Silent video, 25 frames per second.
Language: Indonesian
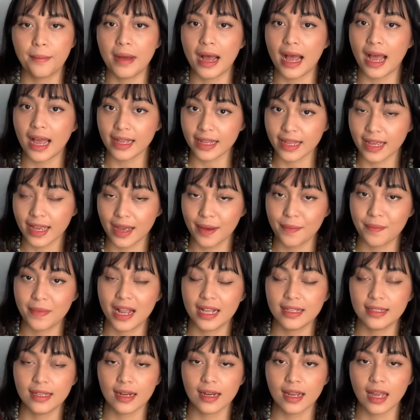Makanya
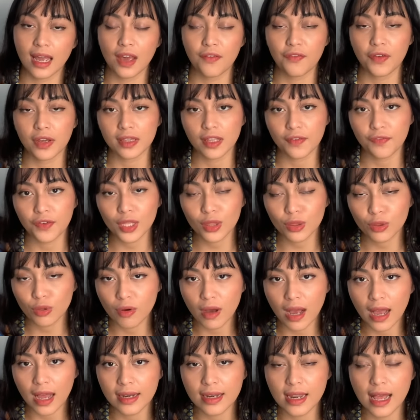belajar yang efektif
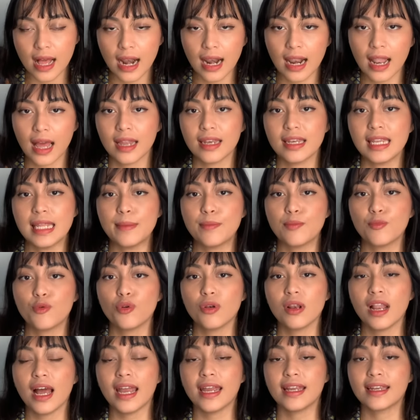itu adalah
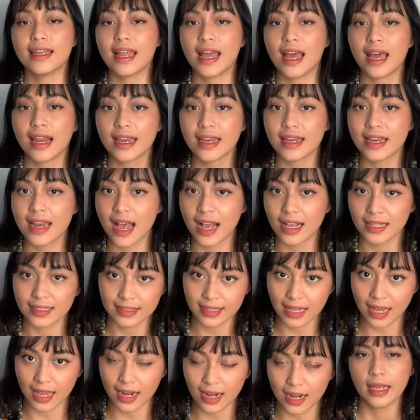dimulai dari
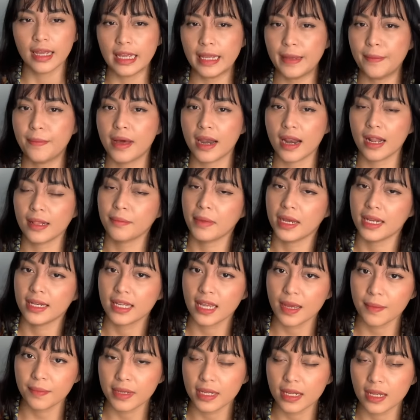dasar. Ibarat main
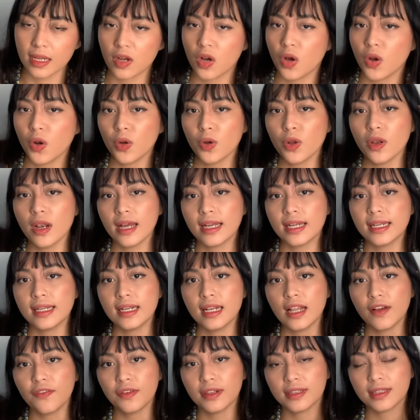game nih, kalau lo lagi
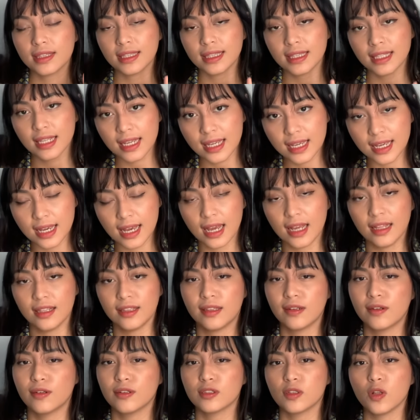di level 3,
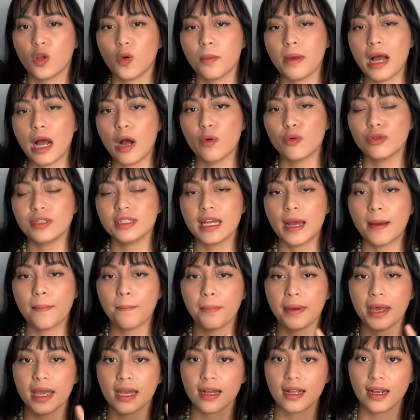terus lo mau
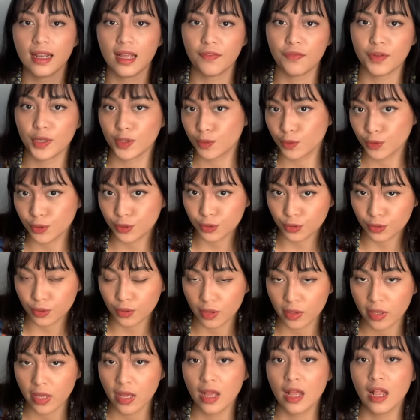nyampe ke level
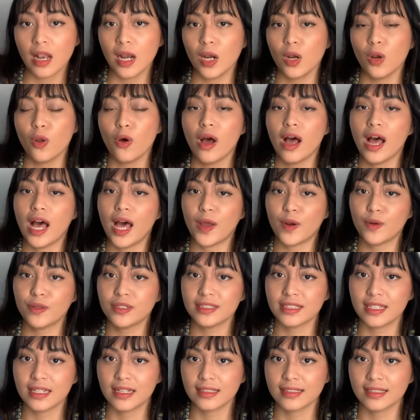7, lo
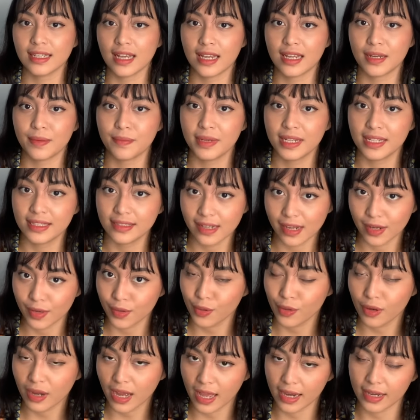harus nyelesain misi
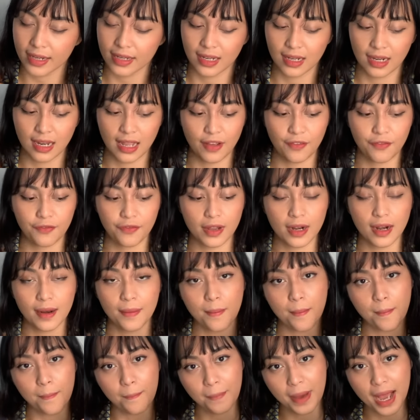dulu kan di
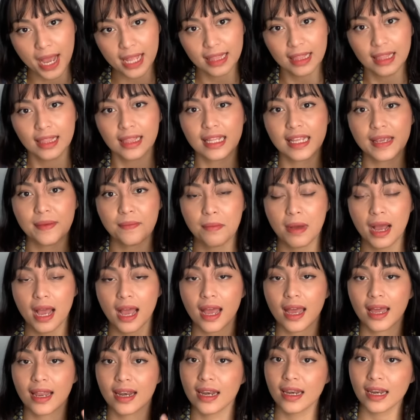level 4, 5,
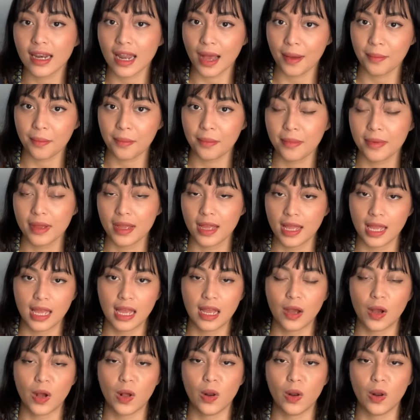6.